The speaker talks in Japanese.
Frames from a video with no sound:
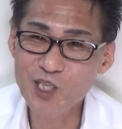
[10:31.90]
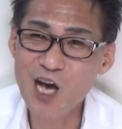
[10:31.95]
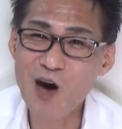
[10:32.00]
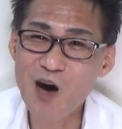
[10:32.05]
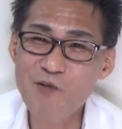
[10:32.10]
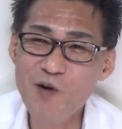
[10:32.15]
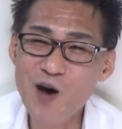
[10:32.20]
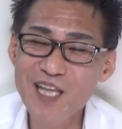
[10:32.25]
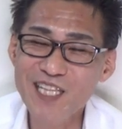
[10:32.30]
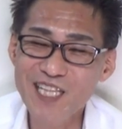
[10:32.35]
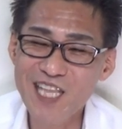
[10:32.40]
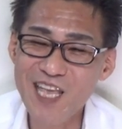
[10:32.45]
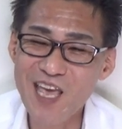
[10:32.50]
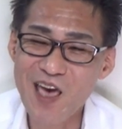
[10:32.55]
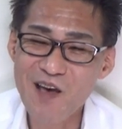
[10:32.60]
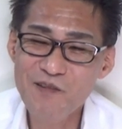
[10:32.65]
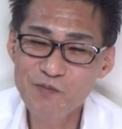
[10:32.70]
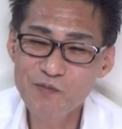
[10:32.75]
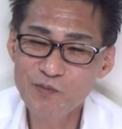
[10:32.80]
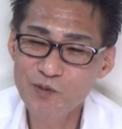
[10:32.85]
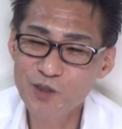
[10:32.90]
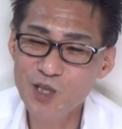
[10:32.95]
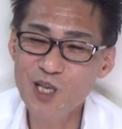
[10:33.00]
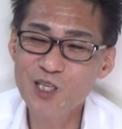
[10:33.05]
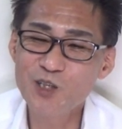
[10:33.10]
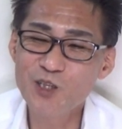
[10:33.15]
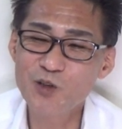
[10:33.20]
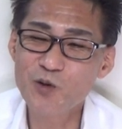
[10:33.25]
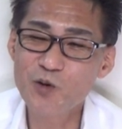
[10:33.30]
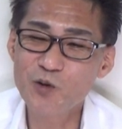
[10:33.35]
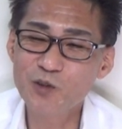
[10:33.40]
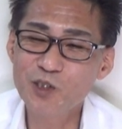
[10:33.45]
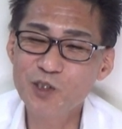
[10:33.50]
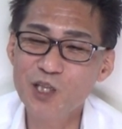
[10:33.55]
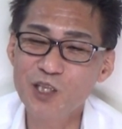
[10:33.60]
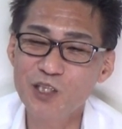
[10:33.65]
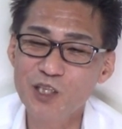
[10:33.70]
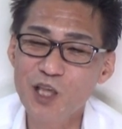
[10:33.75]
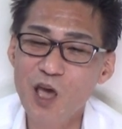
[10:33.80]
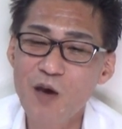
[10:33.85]
捕まえて戦場に送っ
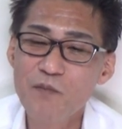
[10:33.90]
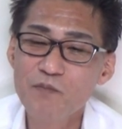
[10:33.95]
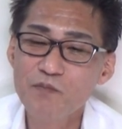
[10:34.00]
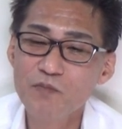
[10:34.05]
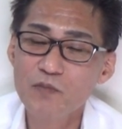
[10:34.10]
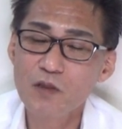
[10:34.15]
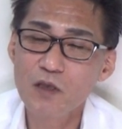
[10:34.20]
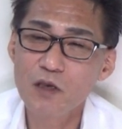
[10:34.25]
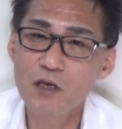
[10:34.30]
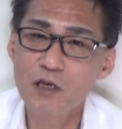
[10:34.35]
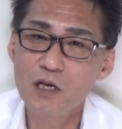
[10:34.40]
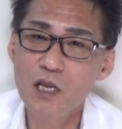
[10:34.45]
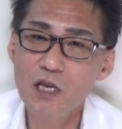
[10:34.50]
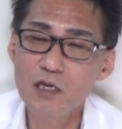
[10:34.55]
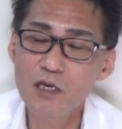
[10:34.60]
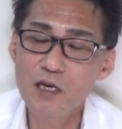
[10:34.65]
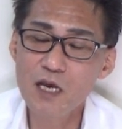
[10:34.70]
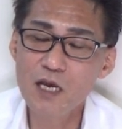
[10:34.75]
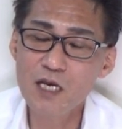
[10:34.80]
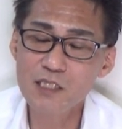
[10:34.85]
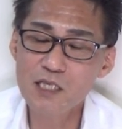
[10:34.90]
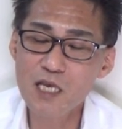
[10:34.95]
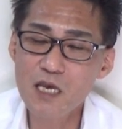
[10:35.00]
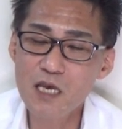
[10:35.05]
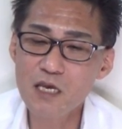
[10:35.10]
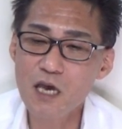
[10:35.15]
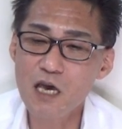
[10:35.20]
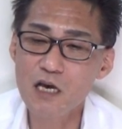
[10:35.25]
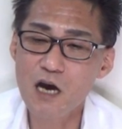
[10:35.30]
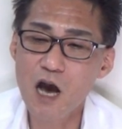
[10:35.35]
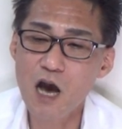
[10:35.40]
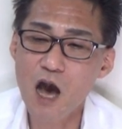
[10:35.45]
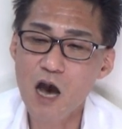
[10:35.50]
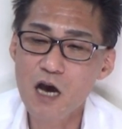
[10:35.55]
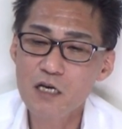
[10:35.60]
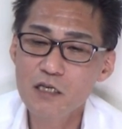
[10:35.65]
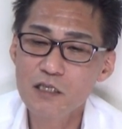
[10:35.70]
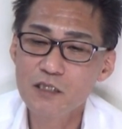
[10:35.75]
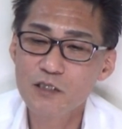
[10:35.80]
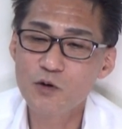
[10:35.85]
てんだって、え年齢制限
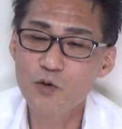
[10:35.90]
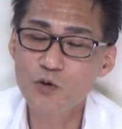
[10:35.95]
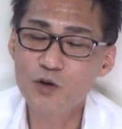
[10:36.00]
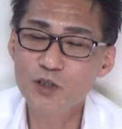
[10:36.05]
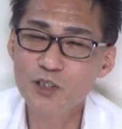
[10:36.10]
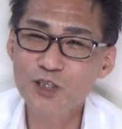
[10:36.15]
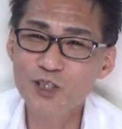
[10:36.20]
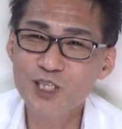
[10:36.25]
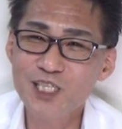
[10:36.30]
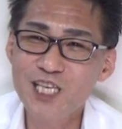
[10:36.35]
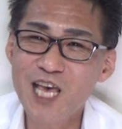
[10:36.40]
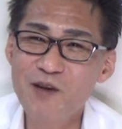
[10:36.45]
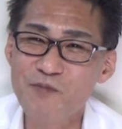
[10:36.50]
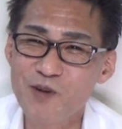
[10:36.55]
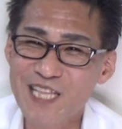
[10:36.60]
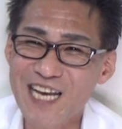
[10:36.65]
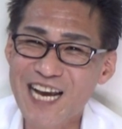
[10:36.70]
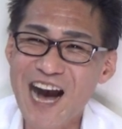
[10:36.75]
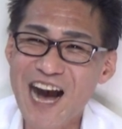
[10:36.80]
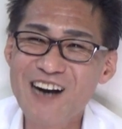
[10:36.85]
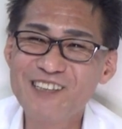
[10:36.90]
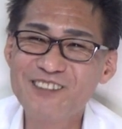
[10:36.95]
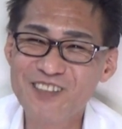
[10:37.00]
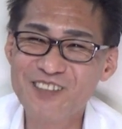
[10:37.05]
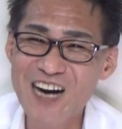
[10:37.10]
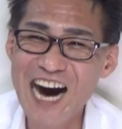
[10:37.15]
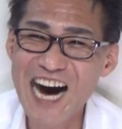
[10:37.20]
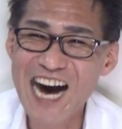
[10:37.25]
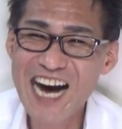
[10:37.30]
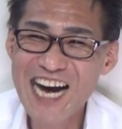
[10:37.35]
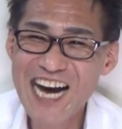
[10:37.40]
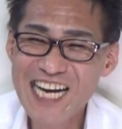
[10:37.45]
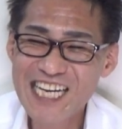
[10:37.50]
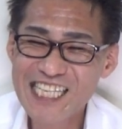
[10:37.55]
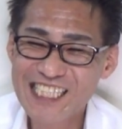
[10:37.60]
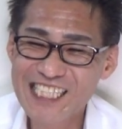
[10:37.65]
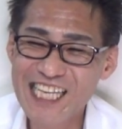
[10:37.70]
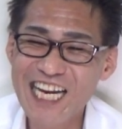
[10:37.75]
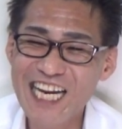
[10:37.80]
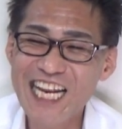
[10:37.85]
が60歳まで緩和
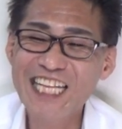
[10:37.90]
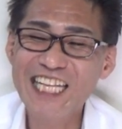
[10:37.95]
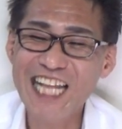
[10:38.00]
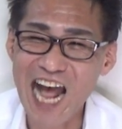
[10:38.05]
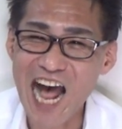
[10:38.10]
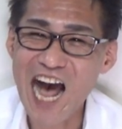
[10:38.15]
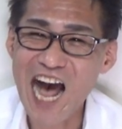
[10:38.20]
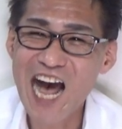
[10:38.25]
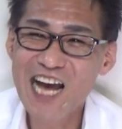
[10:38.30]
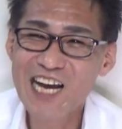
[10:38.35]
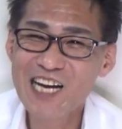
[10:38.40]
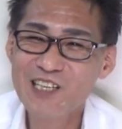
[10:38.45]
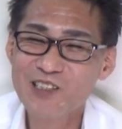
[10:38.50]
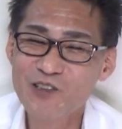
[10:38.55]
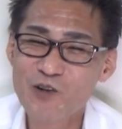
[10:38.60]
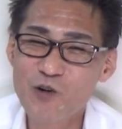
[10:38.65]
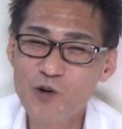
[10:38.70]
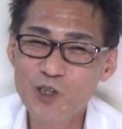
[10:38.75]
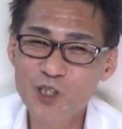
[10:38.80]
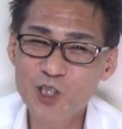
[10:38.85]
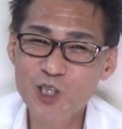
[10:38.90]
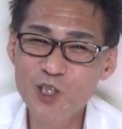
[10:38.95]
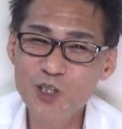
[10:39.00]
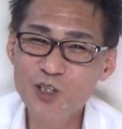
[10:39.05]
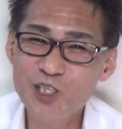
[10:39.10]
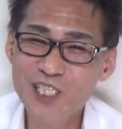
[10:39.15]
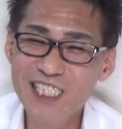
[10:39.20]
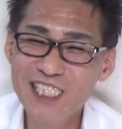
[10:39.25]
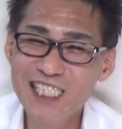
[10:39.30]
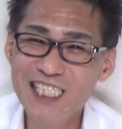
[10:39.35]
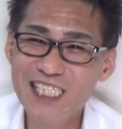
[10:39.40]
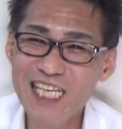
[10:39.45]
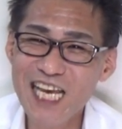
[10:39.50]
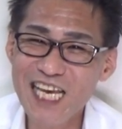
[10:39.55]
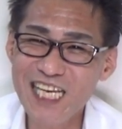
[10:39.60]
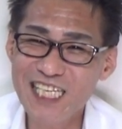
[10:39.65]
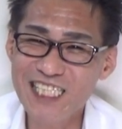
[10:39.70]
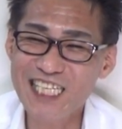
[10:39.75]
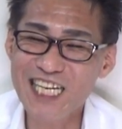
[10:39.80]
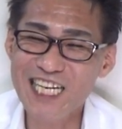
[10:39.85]
された61
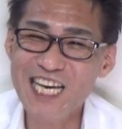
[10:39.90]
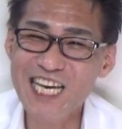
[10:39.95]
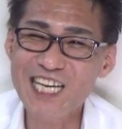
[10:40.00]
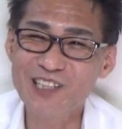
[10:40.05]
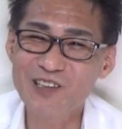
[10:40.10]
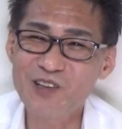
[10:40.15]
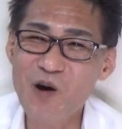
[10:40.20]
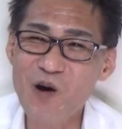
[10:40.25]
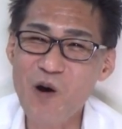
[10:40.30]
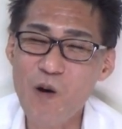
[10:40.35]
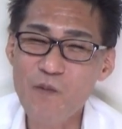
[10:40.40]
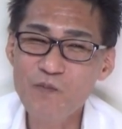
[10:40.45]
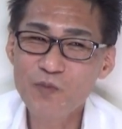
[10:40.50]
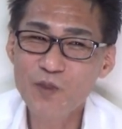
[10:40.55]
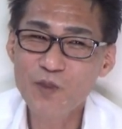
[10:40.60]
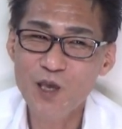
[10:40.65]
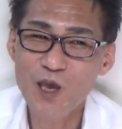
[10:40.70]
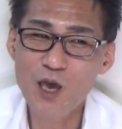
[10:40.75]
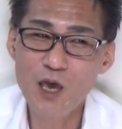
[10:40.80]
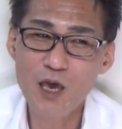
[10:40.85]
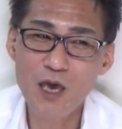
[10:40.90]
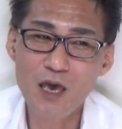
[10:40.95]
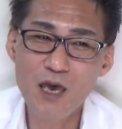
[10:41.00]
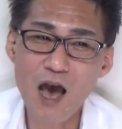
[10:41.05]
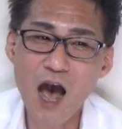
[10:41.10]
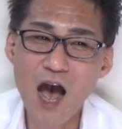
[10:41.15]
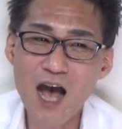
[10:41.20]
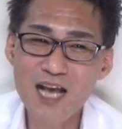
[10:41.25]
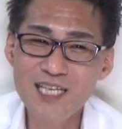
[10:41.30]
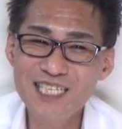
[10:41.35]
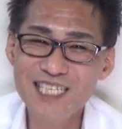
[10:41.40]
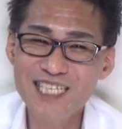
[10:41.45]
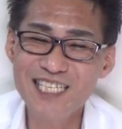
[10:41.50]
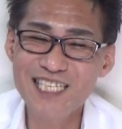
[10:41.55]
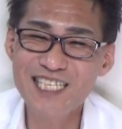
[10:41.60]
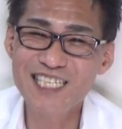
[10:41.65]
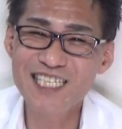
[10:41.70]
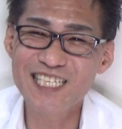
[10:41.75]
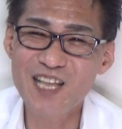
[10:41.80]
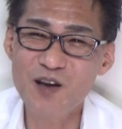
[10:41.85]
歳じゃないと、えー、安
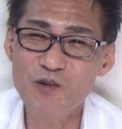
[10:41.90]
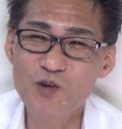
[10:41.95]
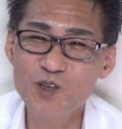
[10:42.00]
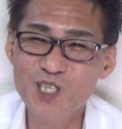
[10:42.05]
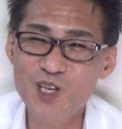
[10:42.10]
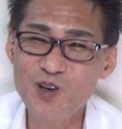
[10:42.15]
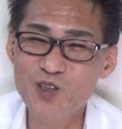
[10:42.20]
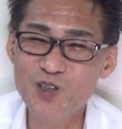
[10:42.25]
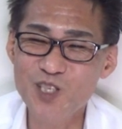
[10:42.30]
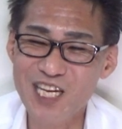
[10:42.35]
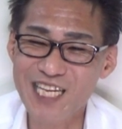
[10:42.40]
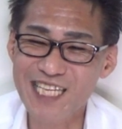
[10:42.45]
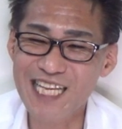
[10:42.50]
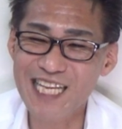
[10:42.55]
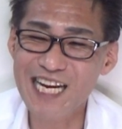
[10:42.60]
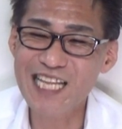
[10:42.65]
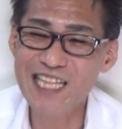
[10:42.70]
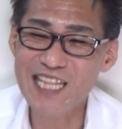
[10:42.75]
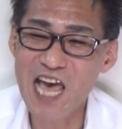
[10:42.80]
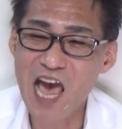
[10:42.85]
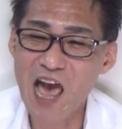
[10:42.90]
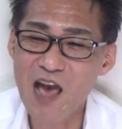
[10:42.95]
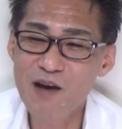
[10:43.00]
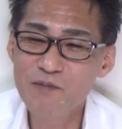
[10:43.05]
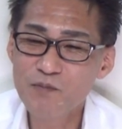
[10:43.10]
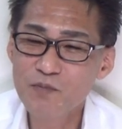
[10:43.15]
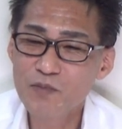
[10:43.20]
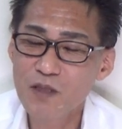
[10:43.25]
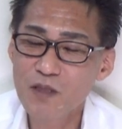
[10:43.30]
心しておちおちしてらんない、